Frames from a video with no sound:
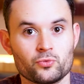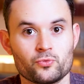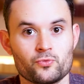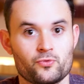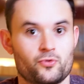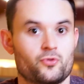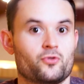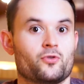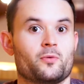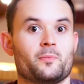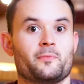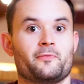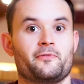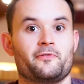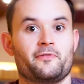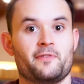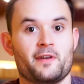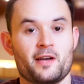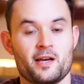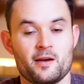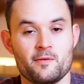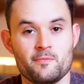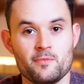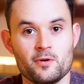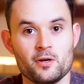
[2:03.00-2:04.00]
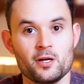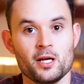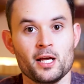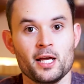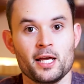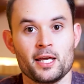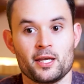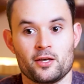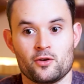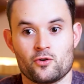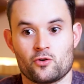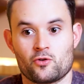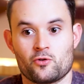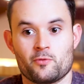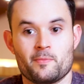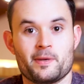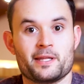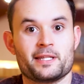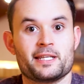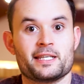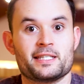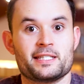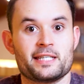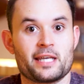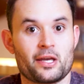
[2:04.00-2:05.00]
nous sommes faibles et on commet
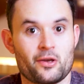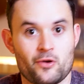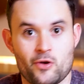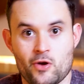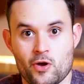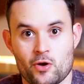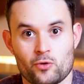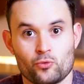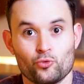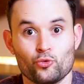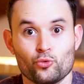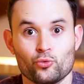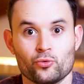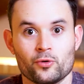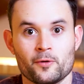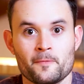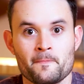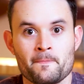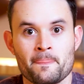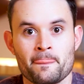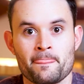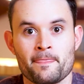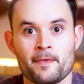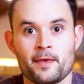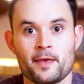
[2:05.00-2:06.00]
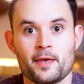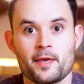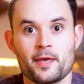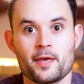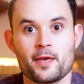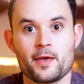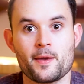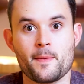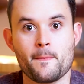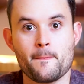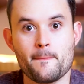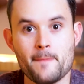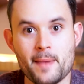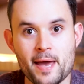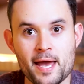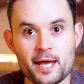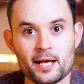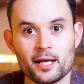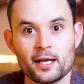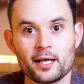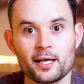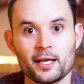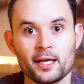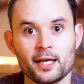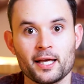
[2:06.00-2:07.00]
des erreurs, nous. Mais
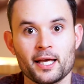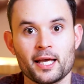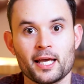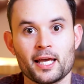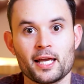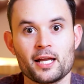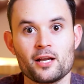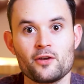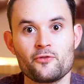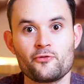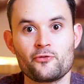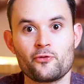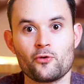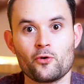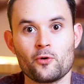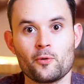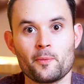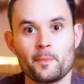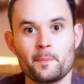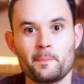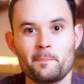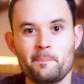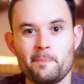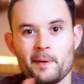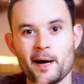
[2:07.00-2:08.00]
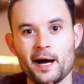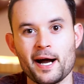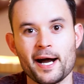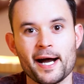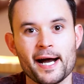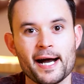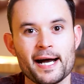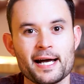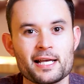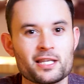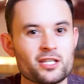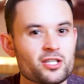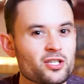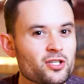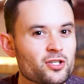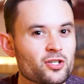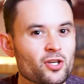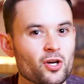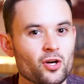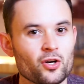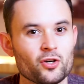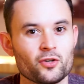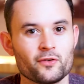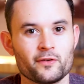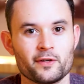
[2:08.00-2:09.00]
il ne faut pas un
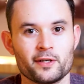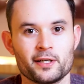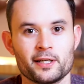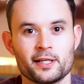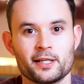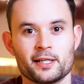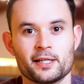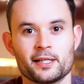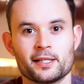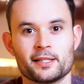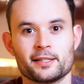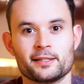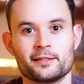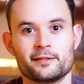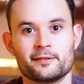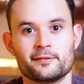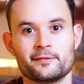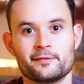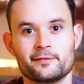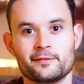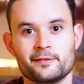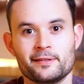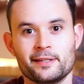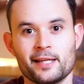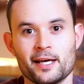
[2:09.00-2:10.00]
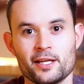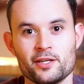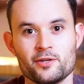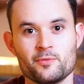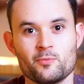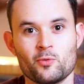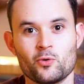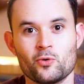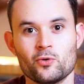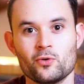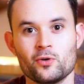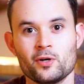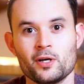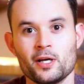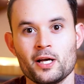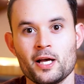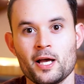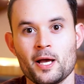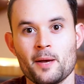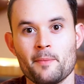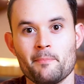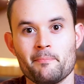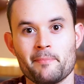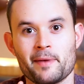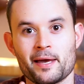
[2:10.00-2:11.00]
sang d'animaux,
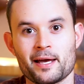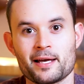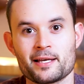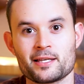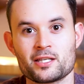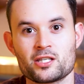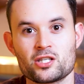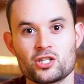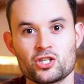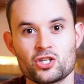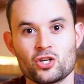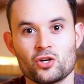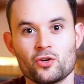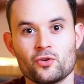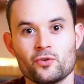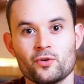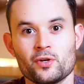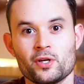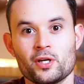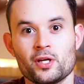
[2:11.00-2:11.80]
mais un sang